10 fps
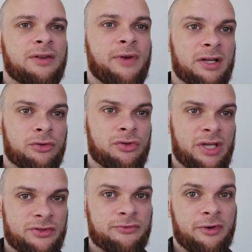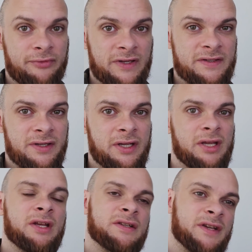die fangen natürlich an zu verwesen.
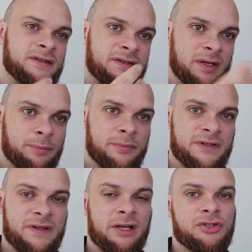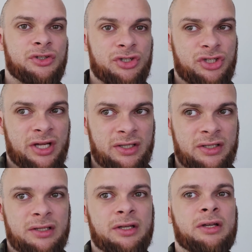Das heißt, es gibt einen bestialischen Gestank
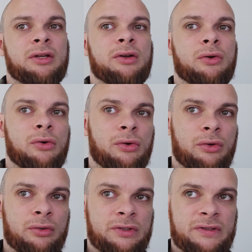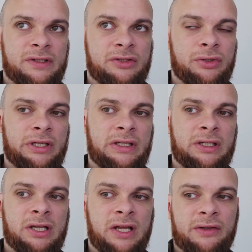und
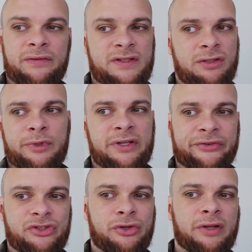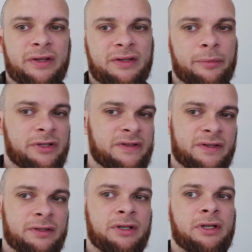natürlich, also ich weiß nicht, ob ihn das gestört hat, aber
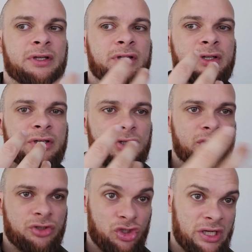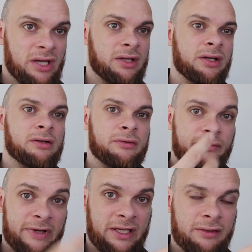diese Starre
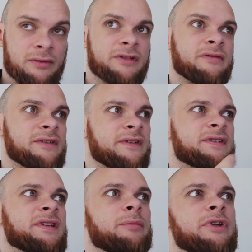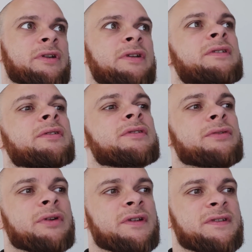und Flecken und sowas, was sich dann bildet und
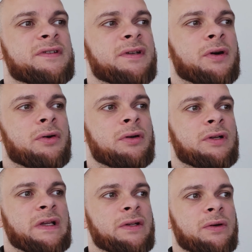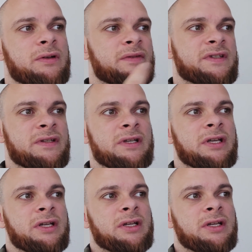so, das ist ja auch, hat ja auch einen gewissen